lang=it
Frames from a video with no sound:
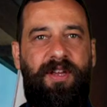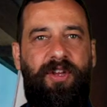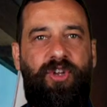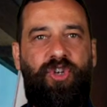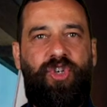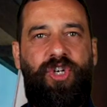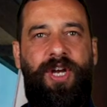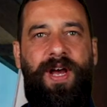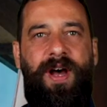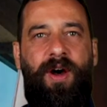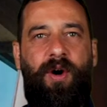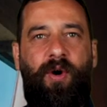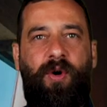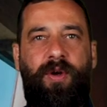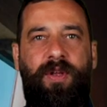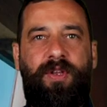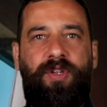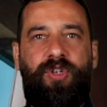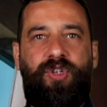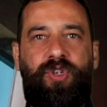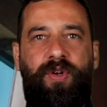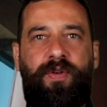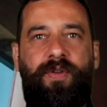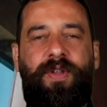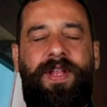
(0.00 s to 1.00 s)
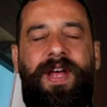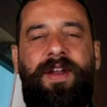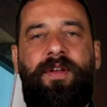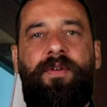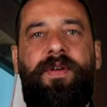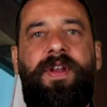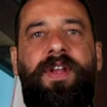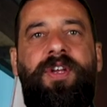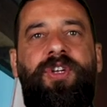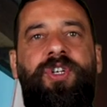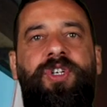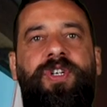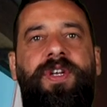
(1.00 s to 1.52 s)
Ciao, sono Dario
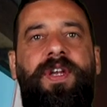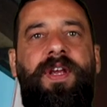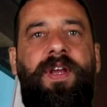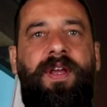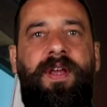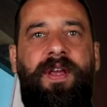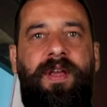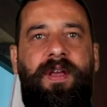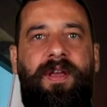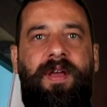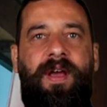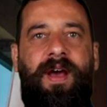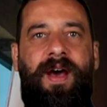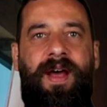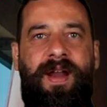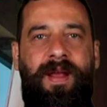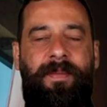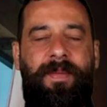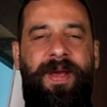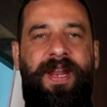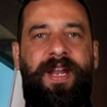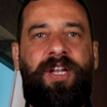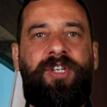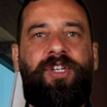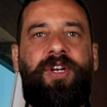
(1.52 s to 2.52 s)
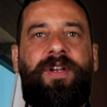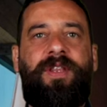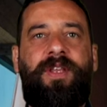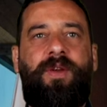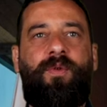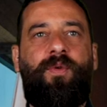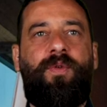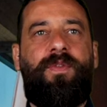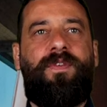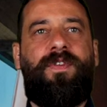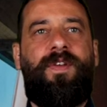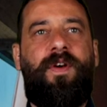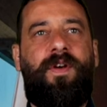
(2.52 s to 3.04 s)
Cresci, area manager di
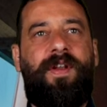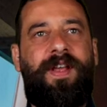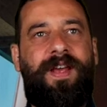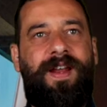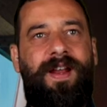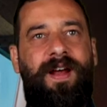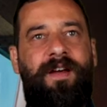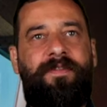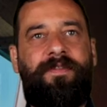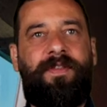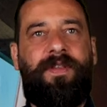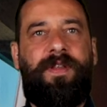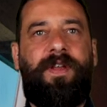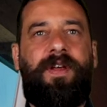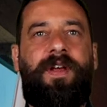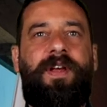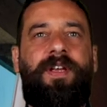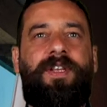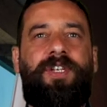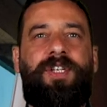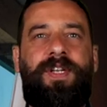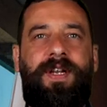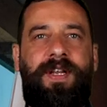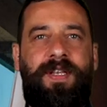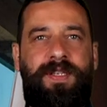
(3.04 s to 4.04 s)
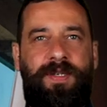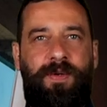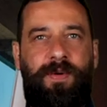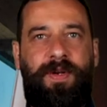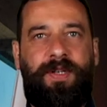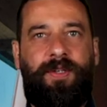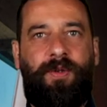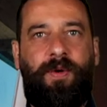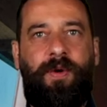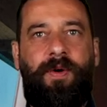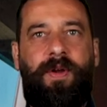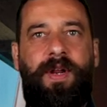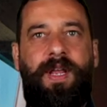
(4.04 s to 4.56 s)
Cuziol Craft,
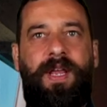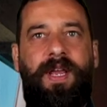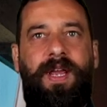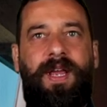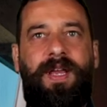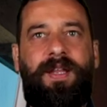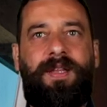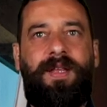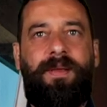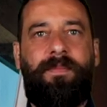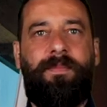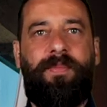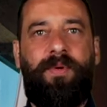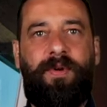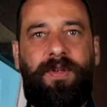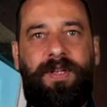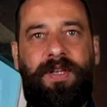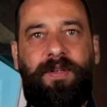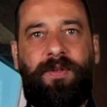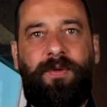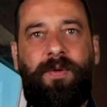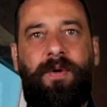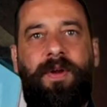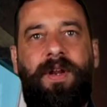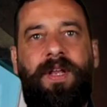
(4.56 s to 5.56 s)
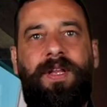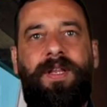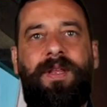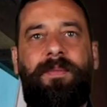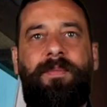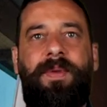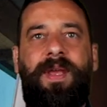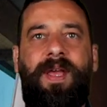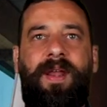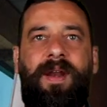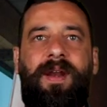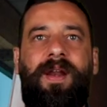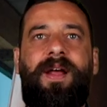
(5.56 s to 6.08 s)
selezionatori ed importatori di
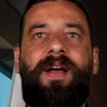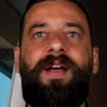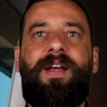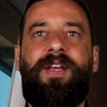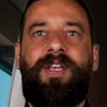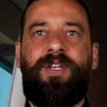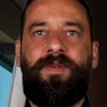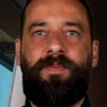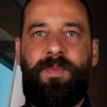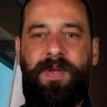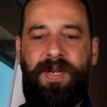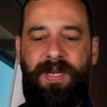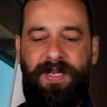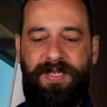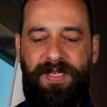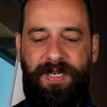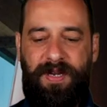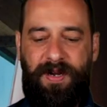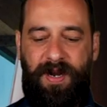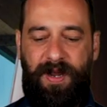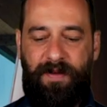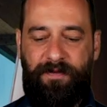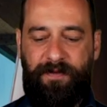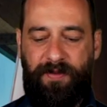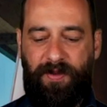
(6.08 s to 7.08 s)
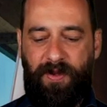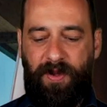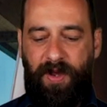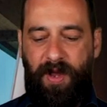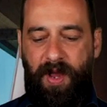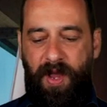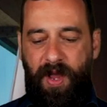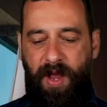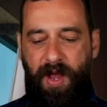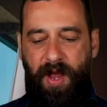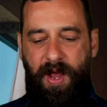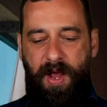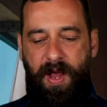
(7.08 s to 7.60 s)
birra e spirits craft.
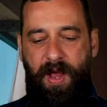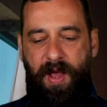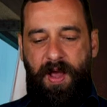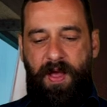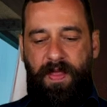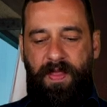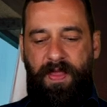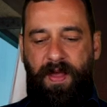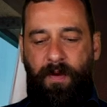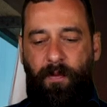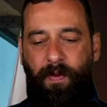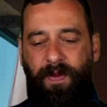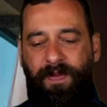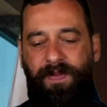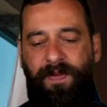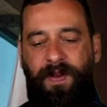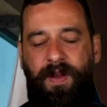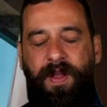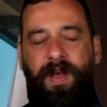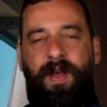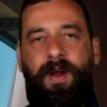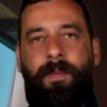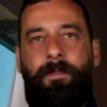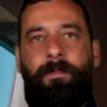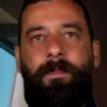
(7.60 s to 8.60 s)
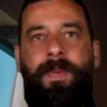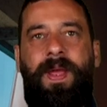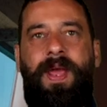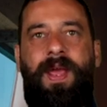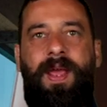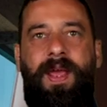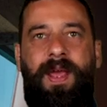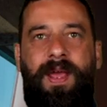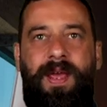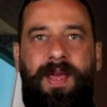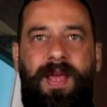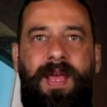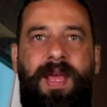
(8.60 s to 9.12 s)
The Whistler
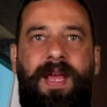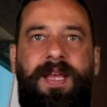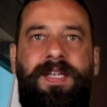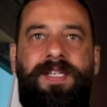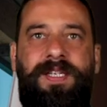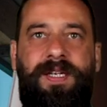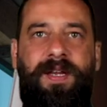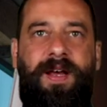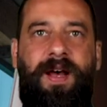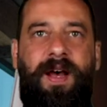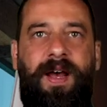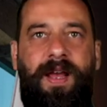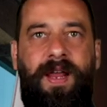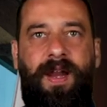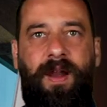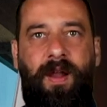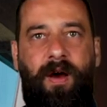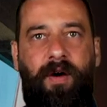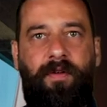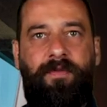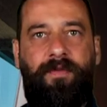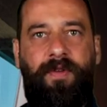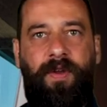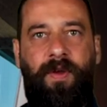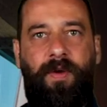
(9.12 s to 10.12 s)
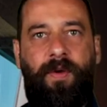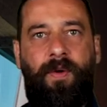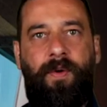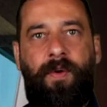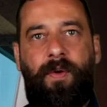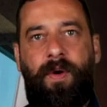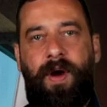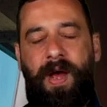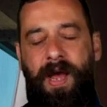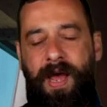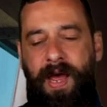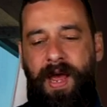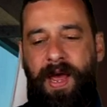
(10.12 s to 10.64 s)
PX I Love
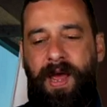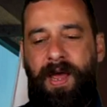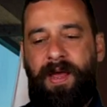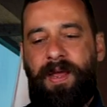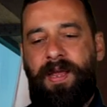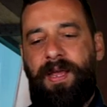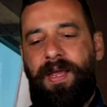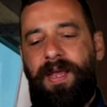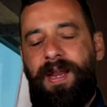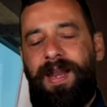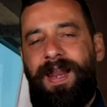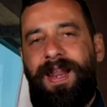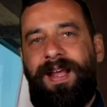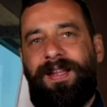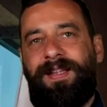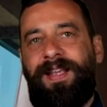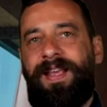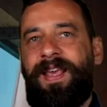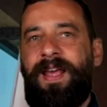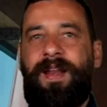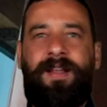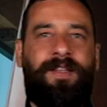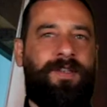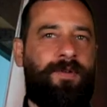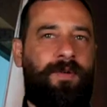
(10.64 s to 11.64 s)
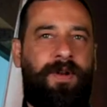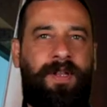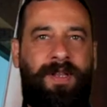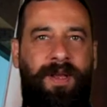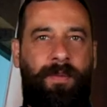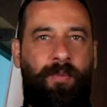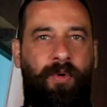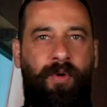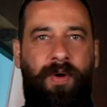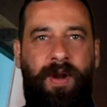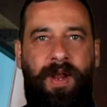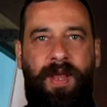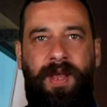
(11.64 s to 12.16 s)
You è la dichiarazione
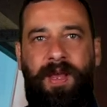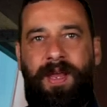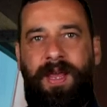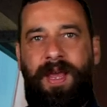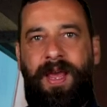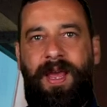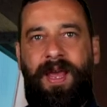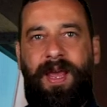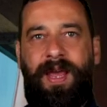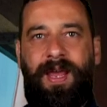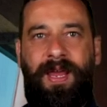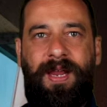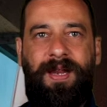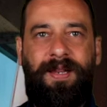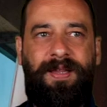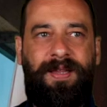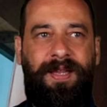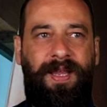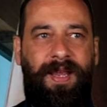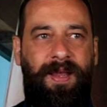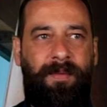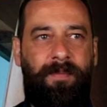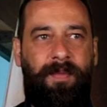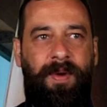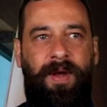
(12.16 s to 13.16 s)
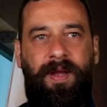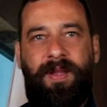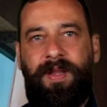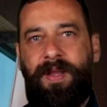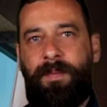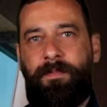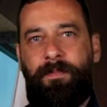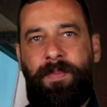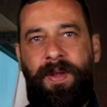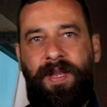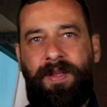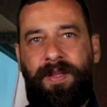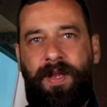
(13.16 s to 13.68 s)
d'amore che il team di
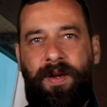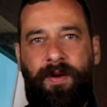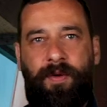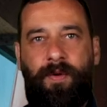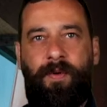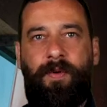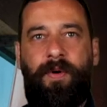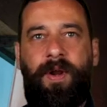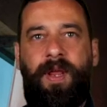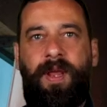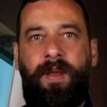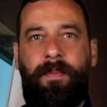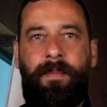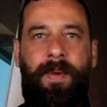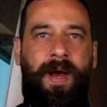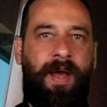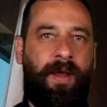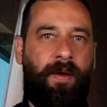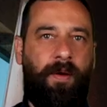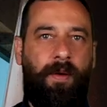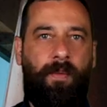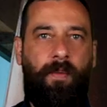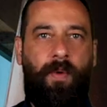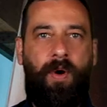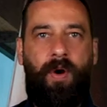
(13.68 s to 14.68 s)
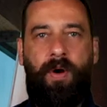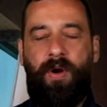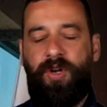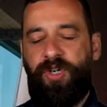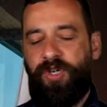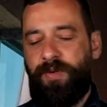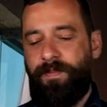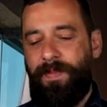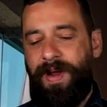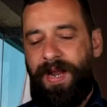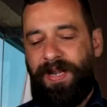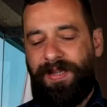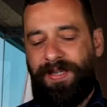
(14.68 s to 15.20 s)
Peter Cooney, Michael Walsh,
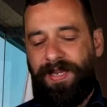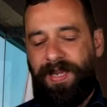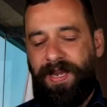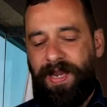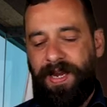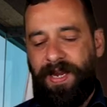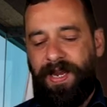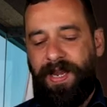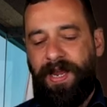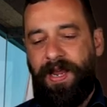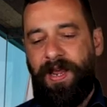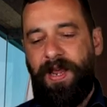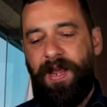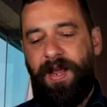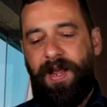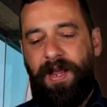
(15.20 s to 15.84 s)
Matt Healy